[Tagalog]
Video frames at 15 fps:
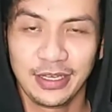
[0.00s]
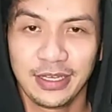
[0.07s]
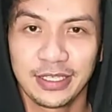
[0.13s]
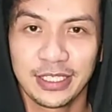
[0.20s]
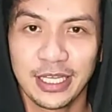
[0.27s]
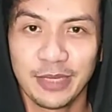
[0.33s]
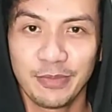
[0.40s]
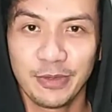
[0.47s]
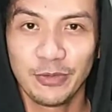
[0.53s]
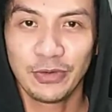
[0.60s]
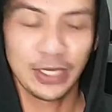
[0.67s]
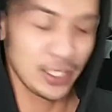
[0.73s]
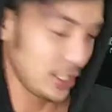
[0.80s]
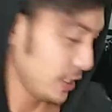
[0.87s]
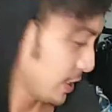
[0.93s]
Sabi mo
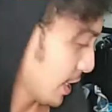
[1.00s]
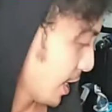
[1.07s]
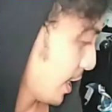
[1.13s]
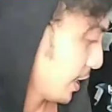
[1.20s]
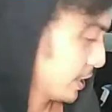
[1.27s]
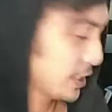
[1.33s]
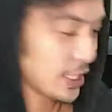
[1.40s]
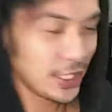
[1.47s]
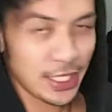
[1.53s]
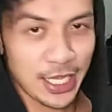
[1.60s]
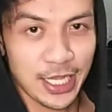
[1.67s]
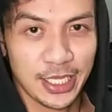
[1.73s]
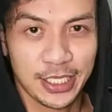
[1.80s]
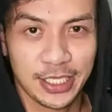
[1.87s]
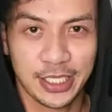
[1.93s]
kasi sa akin sa
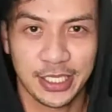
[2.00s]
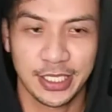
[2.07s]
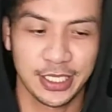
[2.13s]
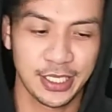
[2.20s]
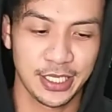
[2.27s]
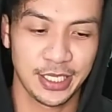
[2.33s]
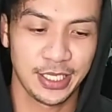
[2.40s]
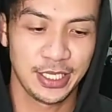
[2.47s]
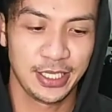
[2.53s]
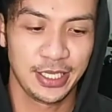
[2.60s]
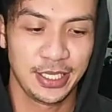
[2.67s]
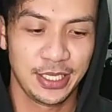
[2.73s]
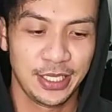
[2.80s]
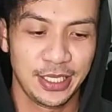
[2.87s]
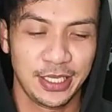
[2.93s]
text,
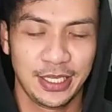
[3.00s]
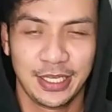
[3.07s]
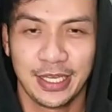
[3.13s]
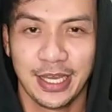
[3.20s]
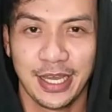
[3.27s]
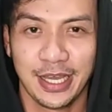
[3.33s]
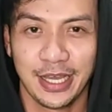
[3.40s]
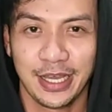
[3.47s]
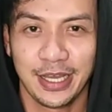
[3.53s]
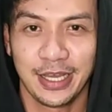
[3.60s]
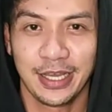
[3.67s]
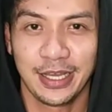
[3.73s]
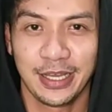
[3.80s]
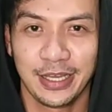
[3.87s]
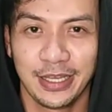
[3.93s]
ah,
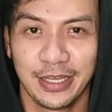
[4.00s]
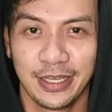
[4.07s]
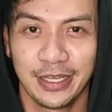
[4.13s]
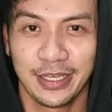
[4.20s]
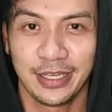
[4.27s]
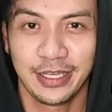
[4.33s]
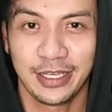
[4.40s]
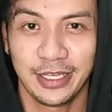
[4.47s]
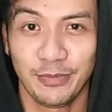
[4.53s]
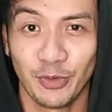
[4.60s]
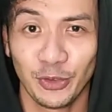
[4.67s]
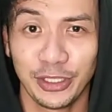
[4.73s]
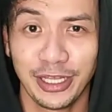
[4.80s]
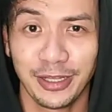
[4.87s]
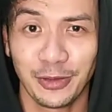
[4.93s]
uh,
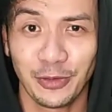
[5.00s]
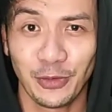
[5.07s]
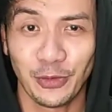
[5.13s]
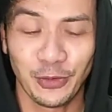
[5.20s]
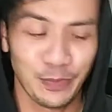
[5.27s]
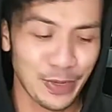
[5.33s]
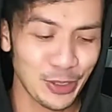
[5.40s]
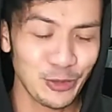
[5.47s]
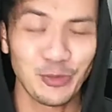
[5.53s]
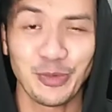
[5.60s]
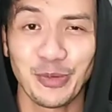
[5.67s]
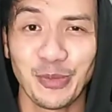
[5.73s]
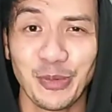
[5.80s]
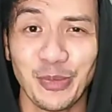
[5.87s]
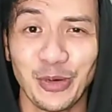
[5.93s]
i-model ko. Paano ko
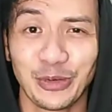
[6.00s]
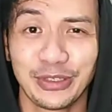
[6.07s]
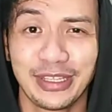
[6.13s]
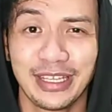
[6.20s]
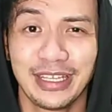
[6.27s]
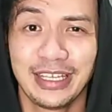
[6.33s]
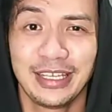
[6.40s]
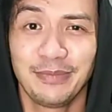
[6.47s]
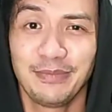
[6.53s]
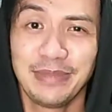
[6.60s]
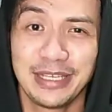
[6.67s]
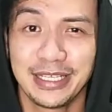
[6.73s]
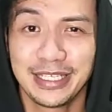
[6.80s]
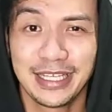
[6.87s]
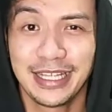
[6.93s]
mamodel? Eh,
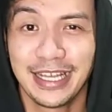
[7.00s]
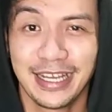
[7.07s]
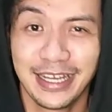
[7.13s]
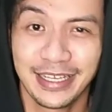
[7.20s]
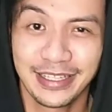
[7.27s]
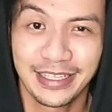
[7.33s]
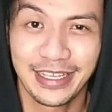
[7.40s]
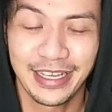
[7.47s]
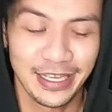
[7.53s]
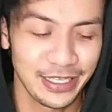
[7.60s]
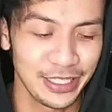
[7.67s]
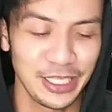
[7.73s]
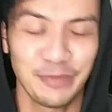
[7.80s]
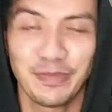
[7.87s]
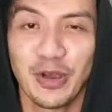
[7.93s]
busy lahat. Kaya
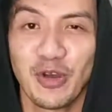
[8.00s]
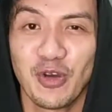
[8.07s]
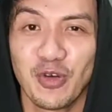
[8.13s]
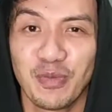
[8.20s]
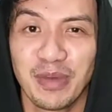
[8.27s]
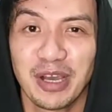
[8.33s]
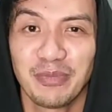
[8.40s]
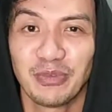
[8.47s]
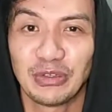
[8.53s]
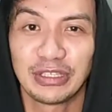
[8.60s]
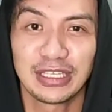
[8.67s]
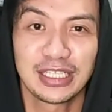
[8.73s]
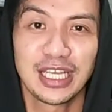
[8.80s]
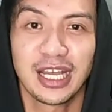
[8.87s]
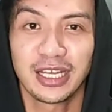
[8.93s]
hindi pa ako
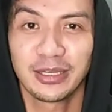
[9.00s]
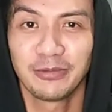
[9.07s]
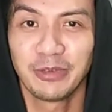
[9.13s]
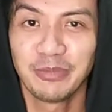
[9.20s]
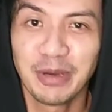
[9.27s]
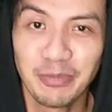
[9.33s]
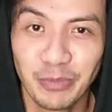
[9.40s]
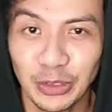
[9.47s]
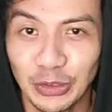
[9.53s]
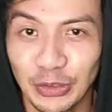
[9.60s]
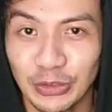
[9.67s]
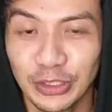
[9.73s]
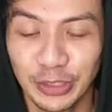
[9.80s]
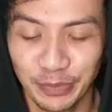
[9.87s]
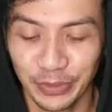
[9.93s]
makapunta sa aking ibang
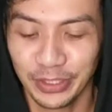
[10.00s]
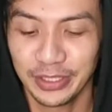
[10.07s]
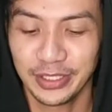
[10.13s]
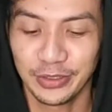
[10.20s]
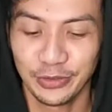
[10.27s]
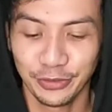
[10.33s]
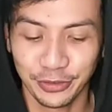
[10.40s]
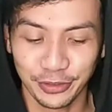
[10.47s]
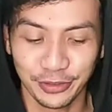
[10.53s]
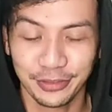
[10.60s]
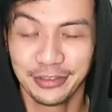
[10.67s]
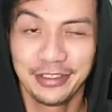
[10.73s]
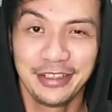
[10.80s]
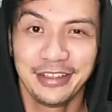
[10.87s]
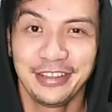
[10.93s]
photographer. Siguro,
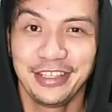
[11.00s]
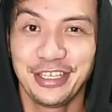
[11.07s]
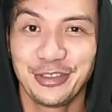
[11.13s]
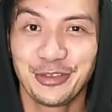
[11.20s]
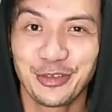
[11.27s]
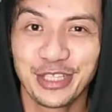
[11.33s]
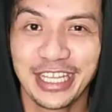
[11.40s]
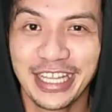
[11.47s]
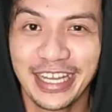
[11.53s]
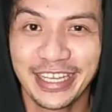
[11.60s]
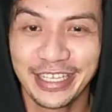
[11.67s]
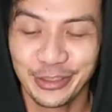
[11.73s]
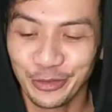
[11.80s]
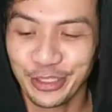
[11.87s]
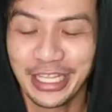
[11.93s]
dito na lang.
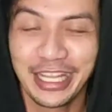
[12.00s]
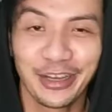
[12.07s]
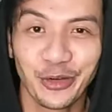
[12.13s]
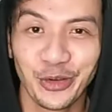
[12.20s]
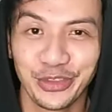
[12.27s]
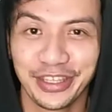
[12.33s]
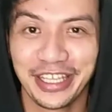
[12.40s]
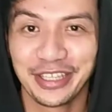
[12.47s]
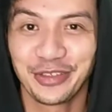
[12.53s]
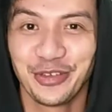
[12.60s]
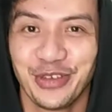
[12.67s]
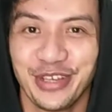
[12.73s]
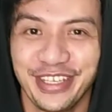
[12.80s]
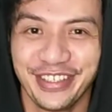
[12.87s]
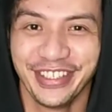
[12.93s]
Ito na lang content
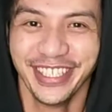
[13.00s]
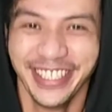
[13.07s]
ko ngayon.